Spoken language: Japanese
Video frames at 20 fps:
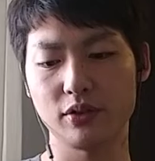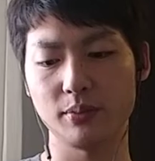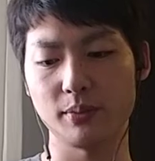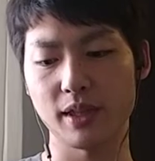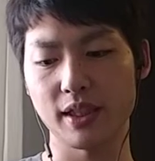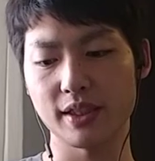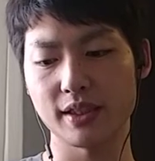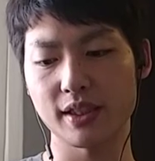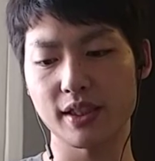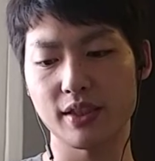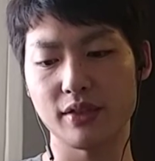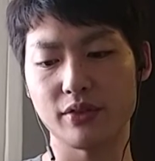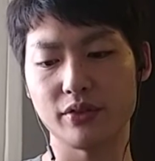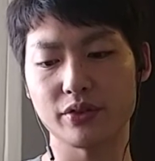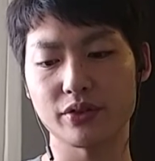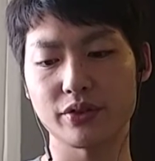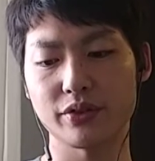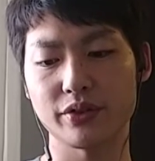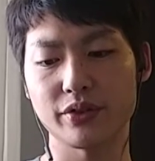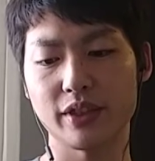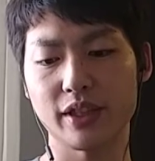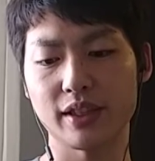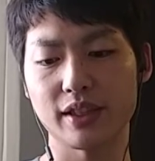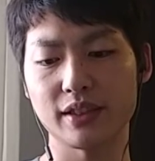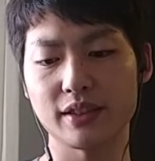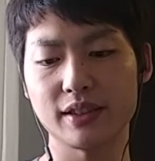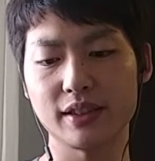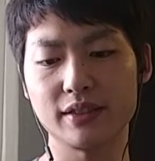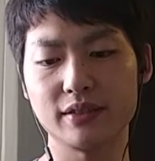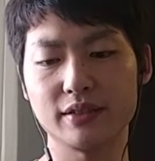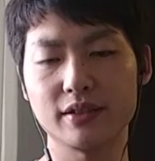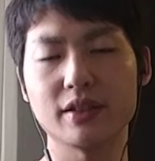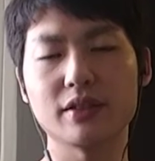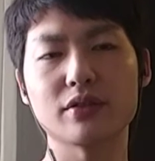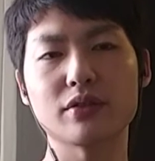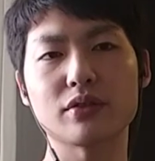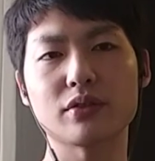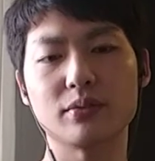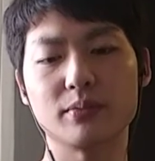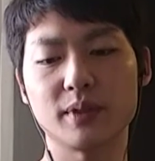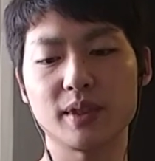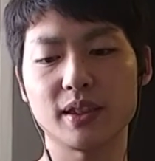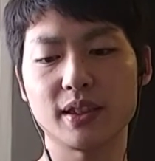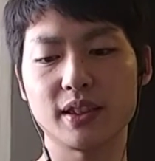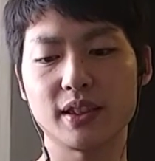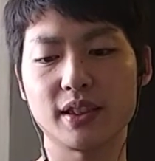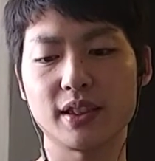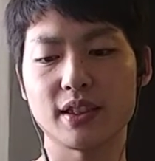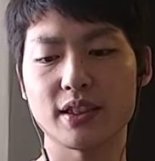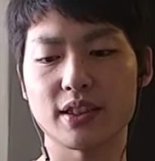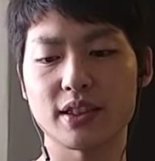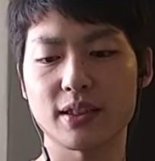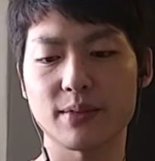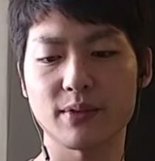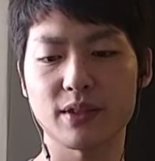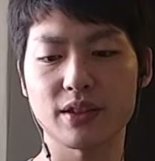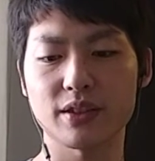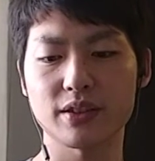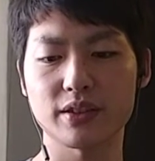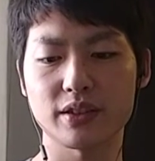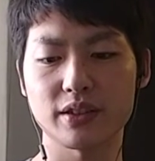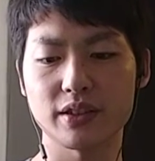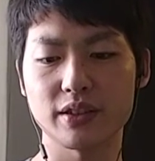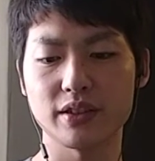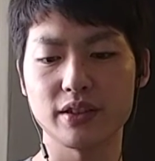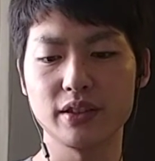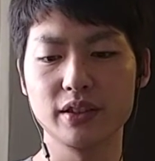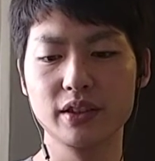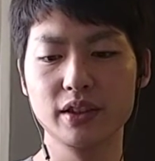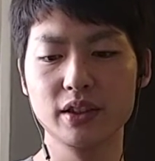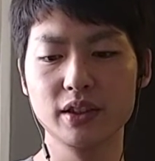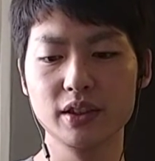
の、まあ、税の処理をやってくれるっていうところも出てきたりしてますし、